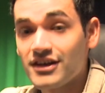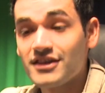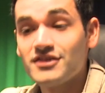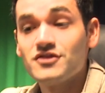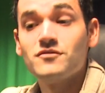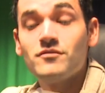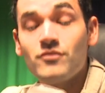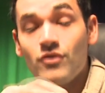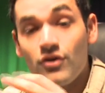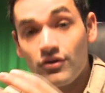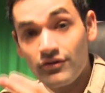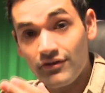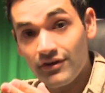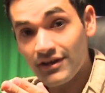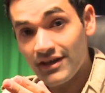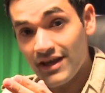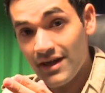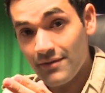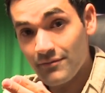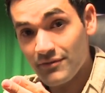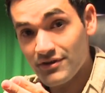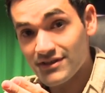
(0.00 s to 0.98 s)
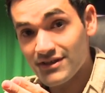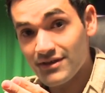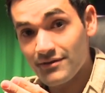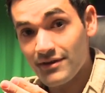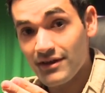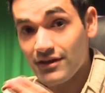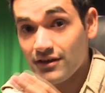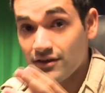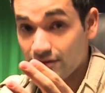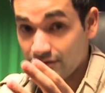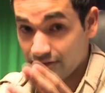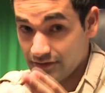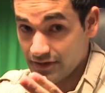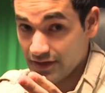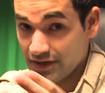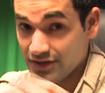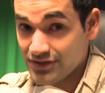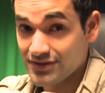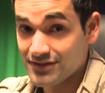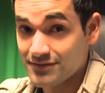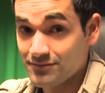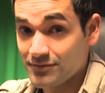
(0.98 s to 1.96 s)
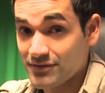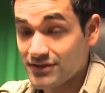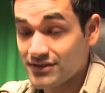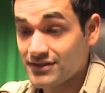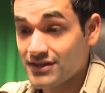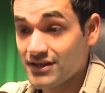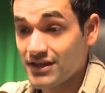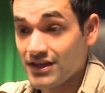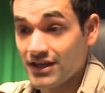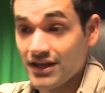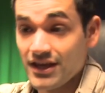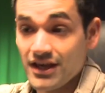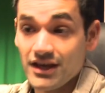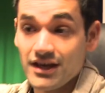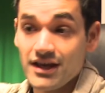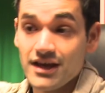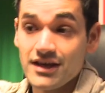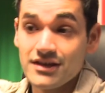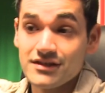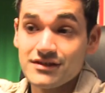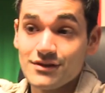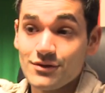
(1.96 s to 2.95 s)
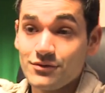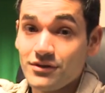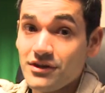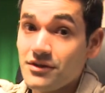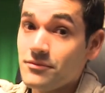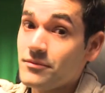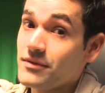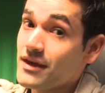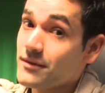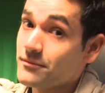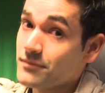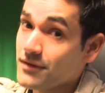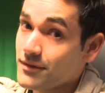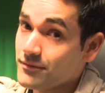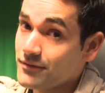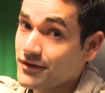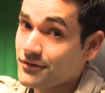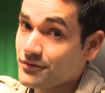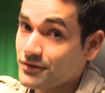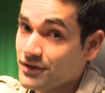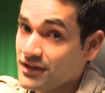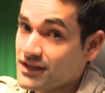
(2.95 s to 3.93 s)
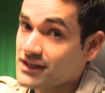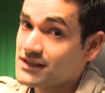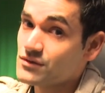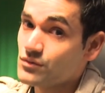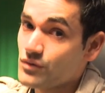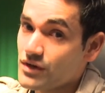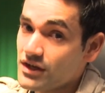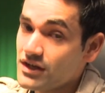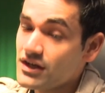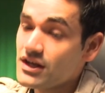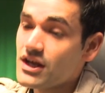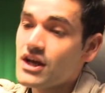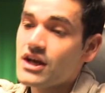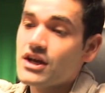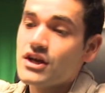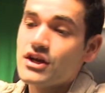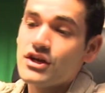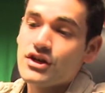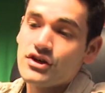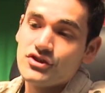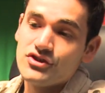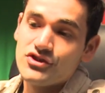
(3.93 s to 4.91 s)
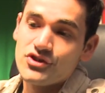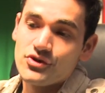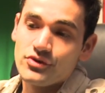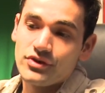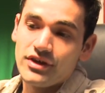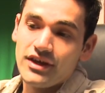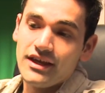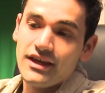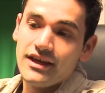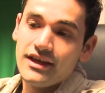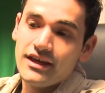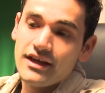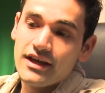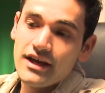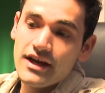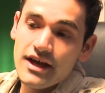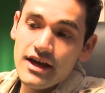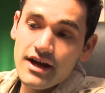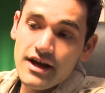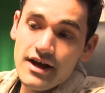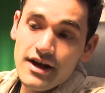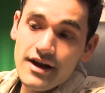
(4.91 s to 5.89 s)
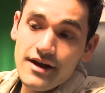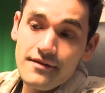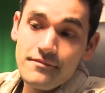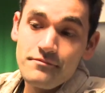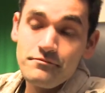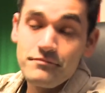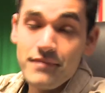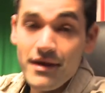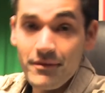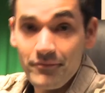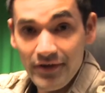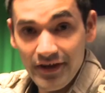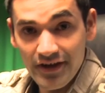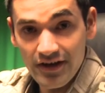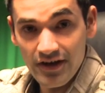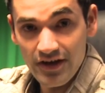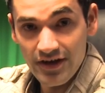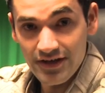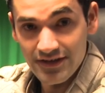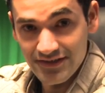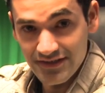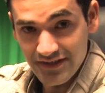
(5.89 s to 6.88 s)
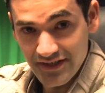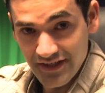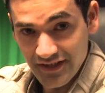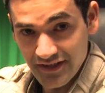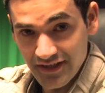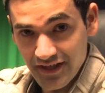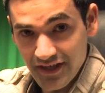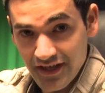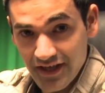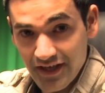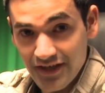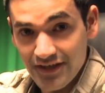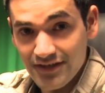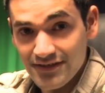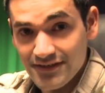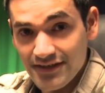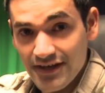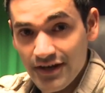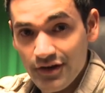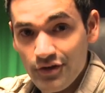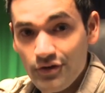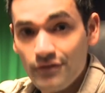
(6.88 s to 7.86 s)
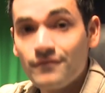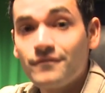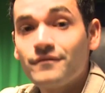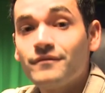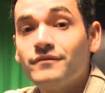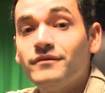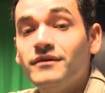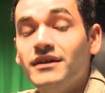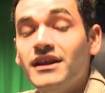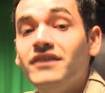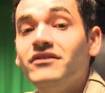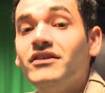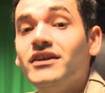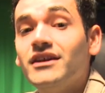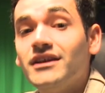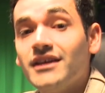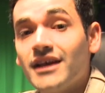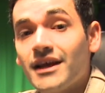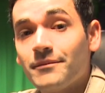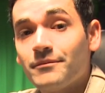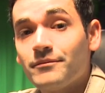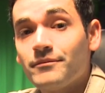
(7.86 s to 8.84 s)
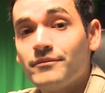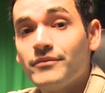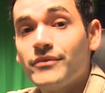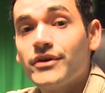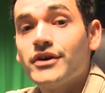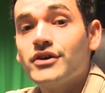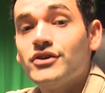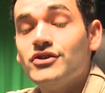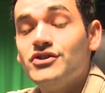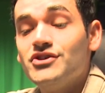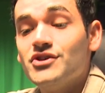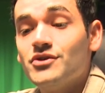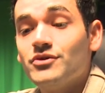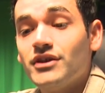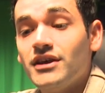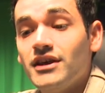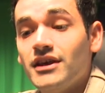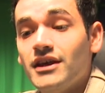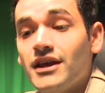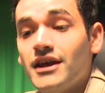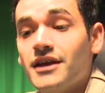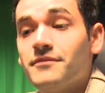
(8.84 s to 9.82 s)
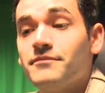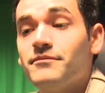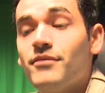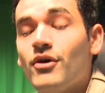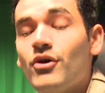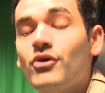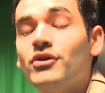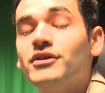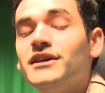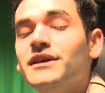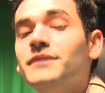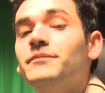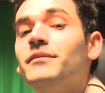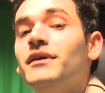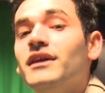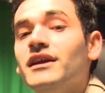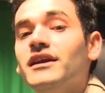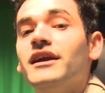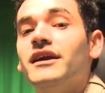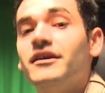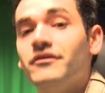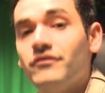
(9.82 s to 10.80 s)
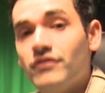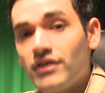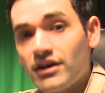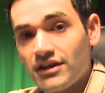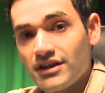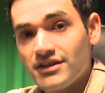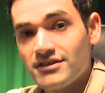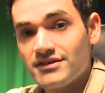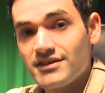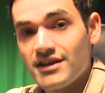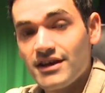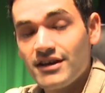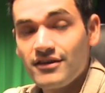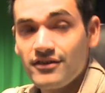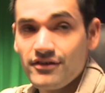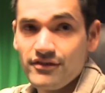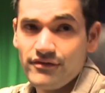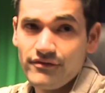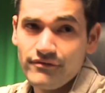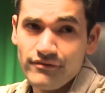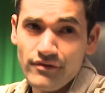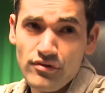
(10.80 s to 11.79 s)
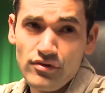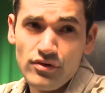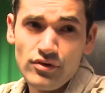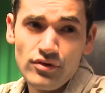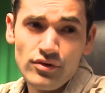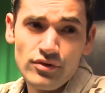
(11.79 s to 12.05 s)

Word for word: के जो मॉडर्न कैमराज हैं हैं जिसमें से एक है सोनी पी एम डब्ल्यू ई एक्स वन जो कि मेमोरी कार्ड्स लेते हैं इंस्टेड ऑफ डी वी टेप जो कि एक बहुत ही बड़ी एडवांटेज है वो